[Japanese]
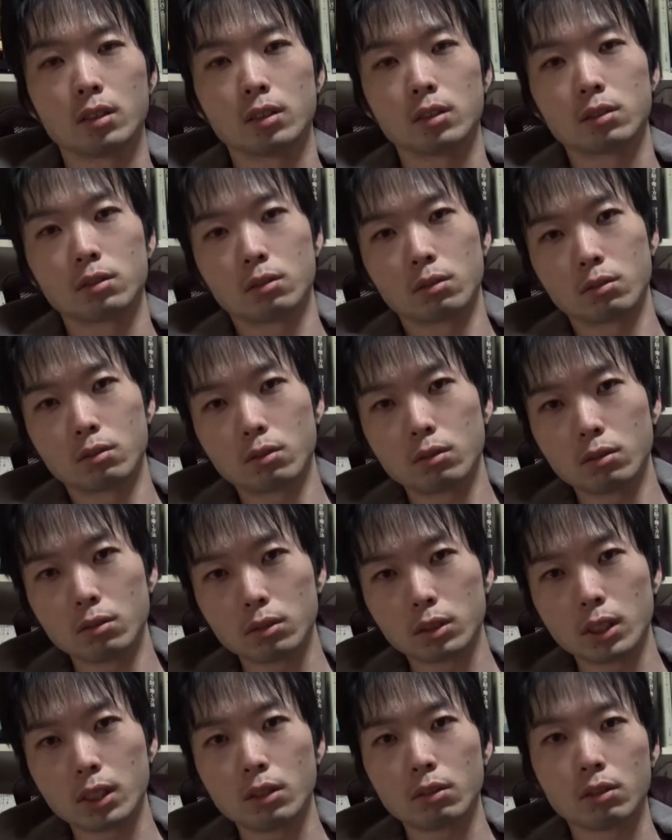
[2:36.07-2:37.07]
そ
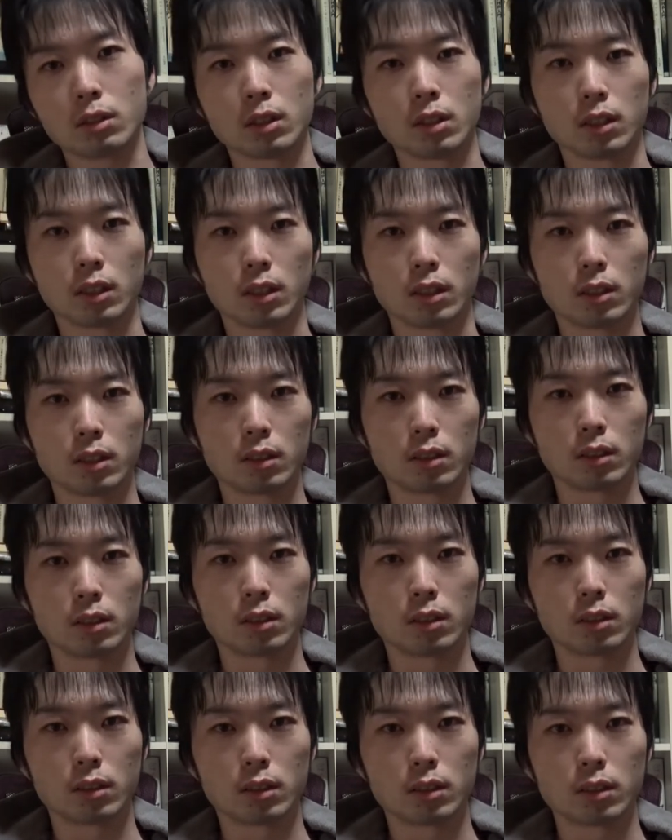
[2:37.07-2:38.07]
こを頼りに
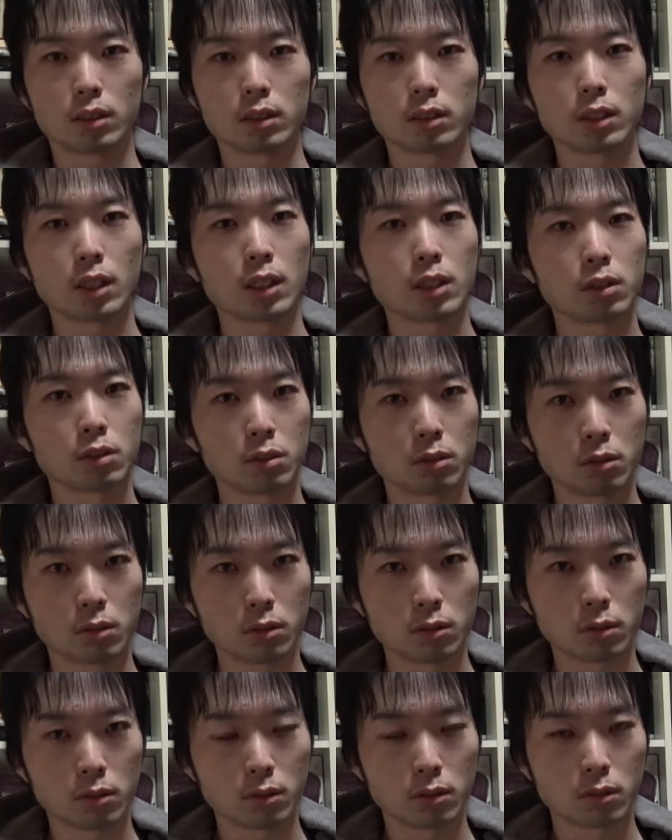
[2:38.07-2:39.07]
最初
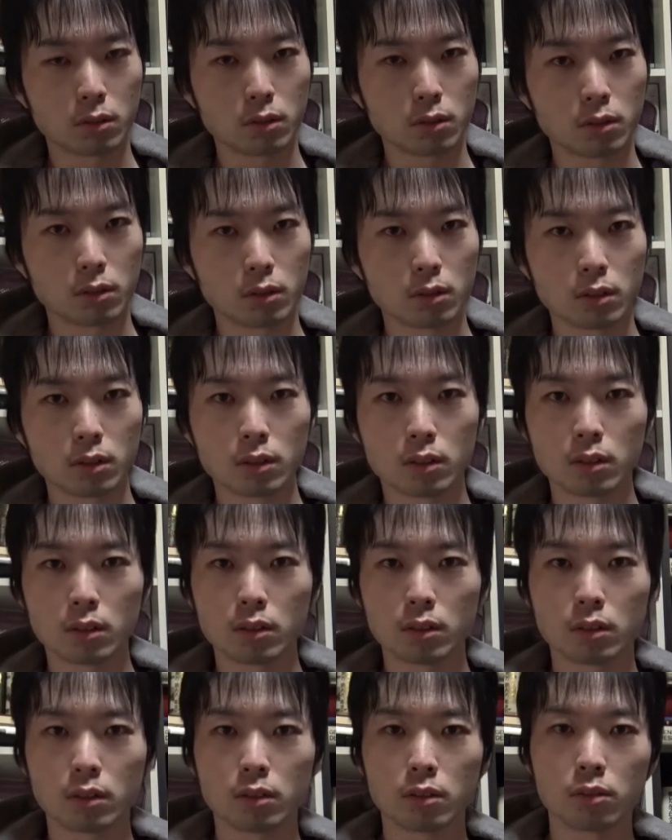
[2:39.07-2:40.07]
の
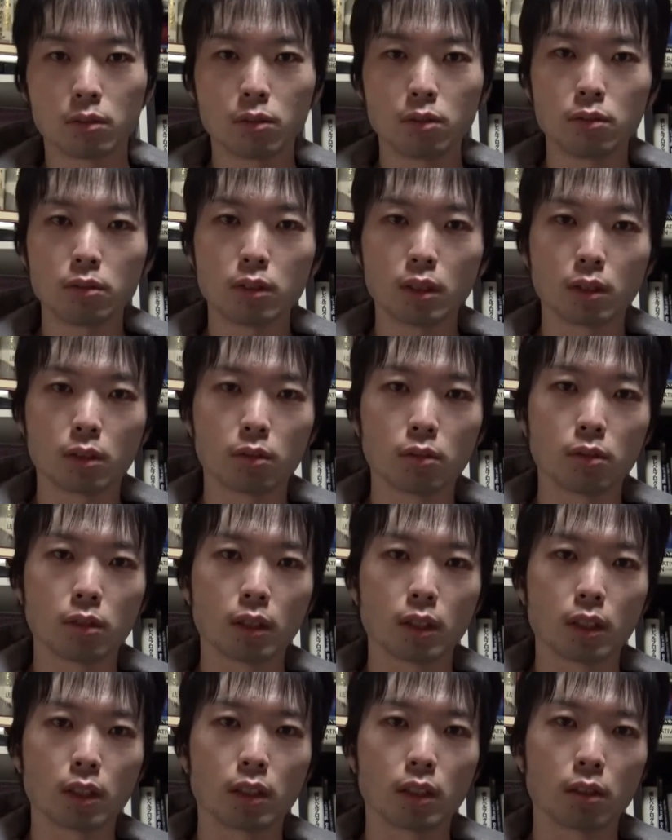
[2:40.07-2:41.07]
どんな本
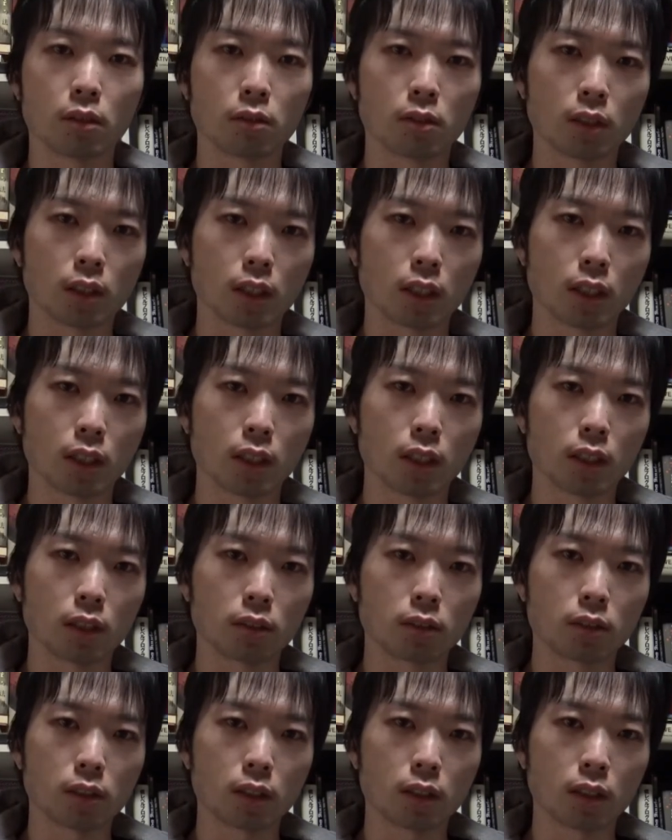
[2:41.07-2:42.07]
を選んだ方がいいか
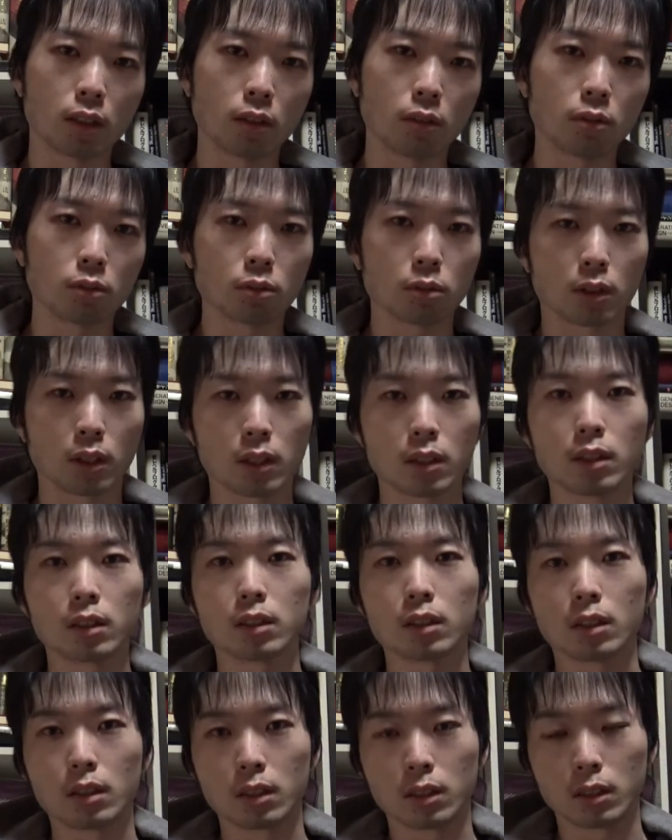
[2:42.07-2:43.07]
なっていうことを考
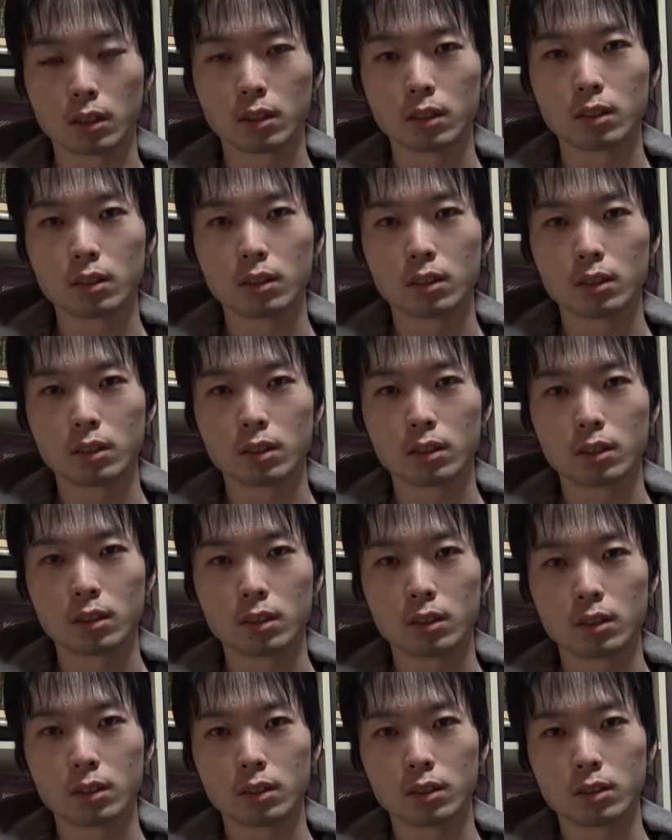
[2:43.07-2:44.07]
えたらね、
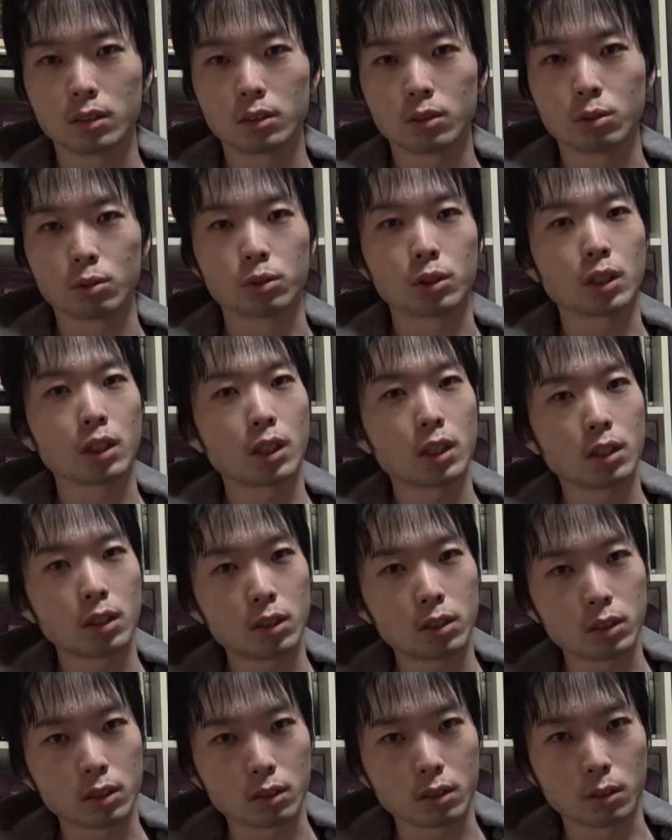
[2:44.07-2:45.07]
著者側に
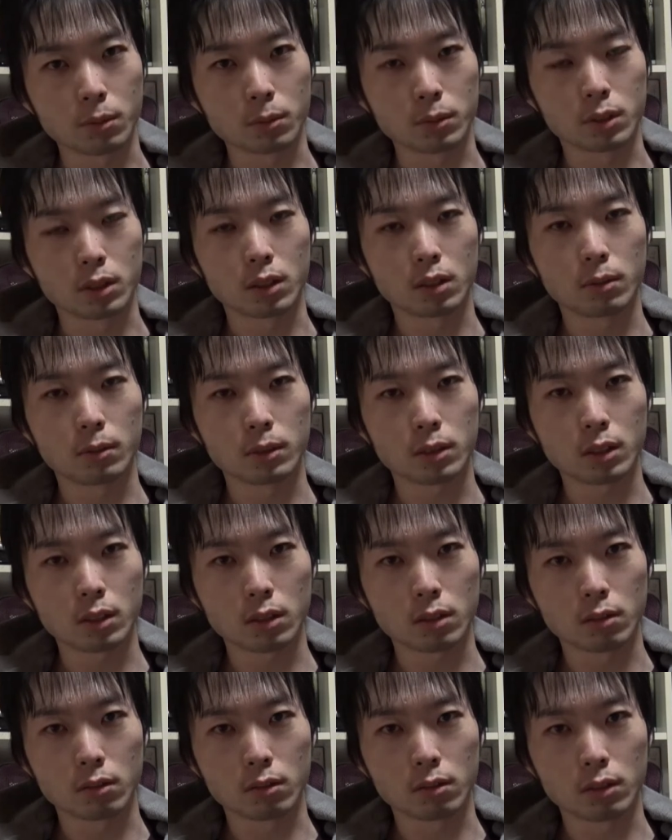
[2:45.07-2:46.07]
なっちゃうかもしれませ
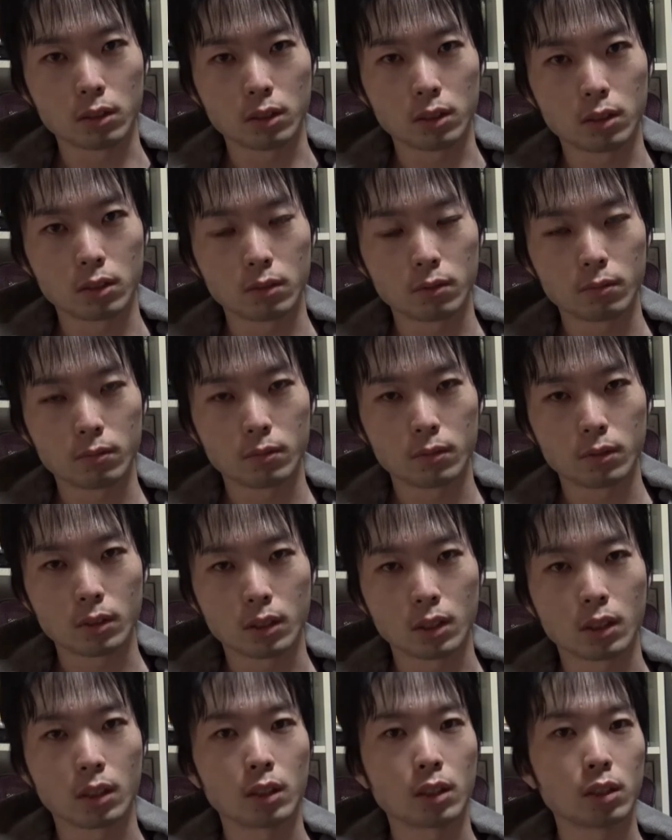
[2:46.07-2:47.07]
んけど、
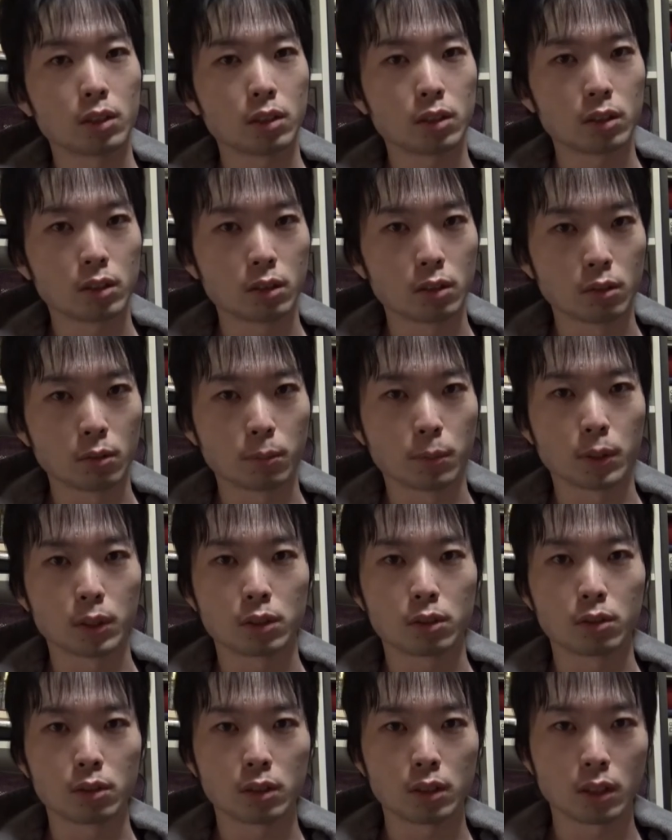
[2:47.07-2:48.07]
あなた自身の
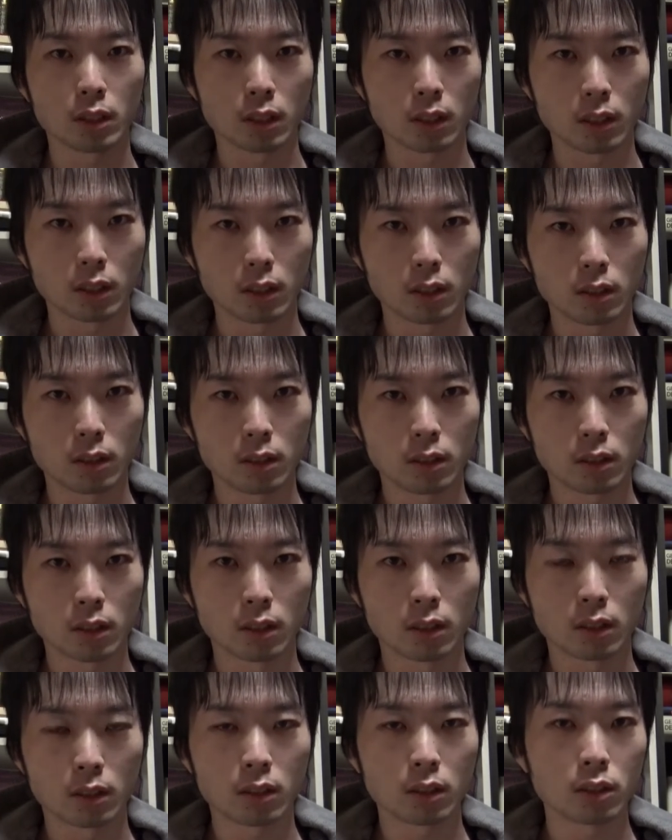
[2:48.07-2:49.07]

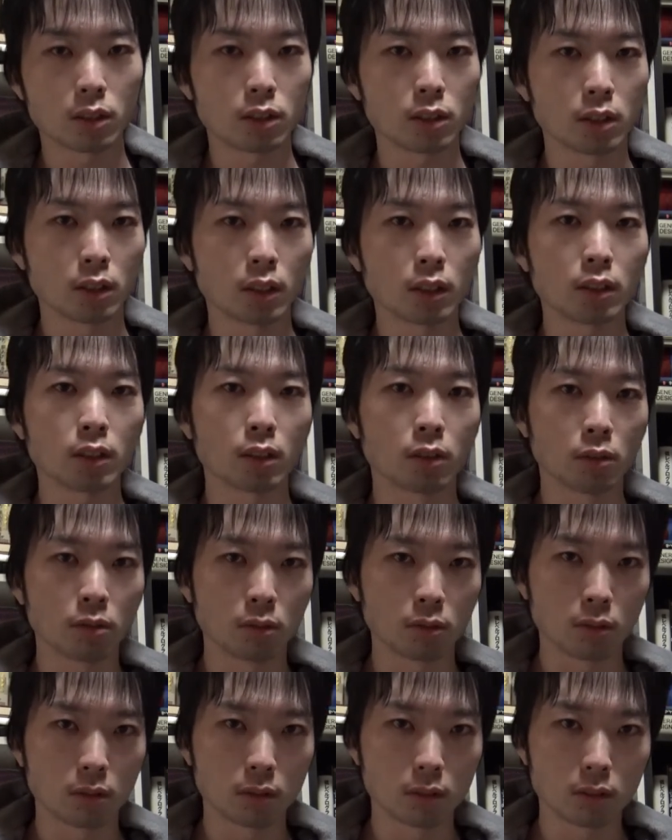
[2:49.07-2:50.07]
ベストセラー、あなた自身に合った
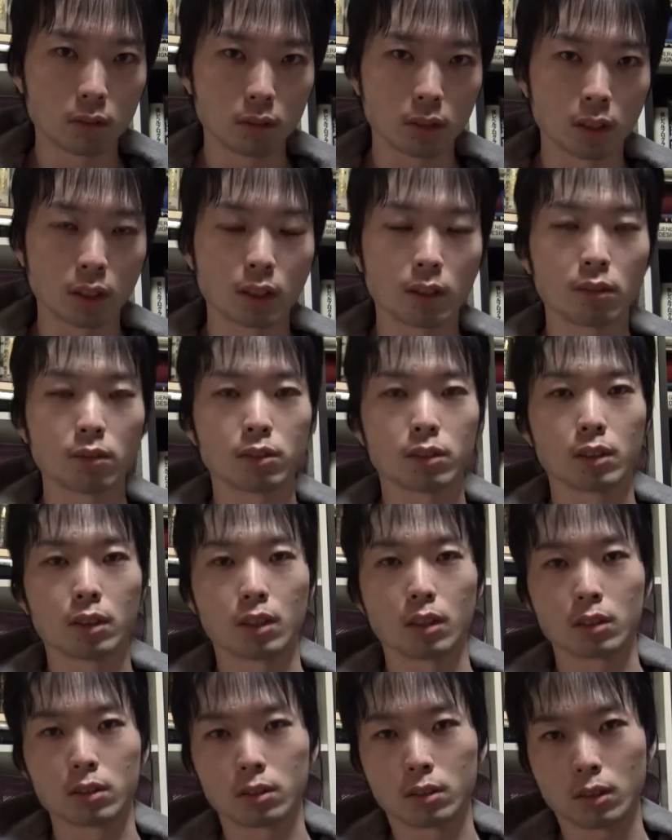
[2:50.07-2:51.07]
本、出会えるんじゃ
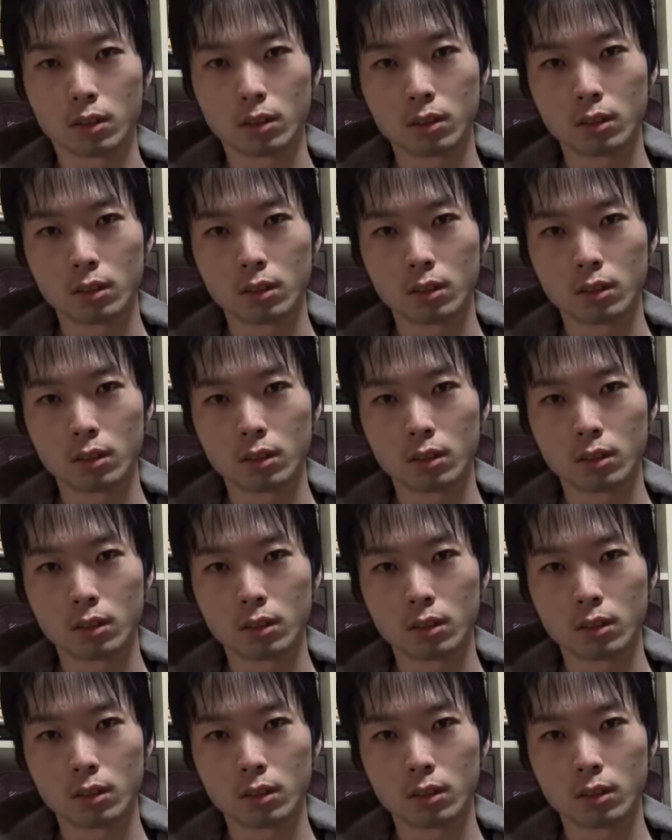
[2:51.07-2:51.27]
ないですか。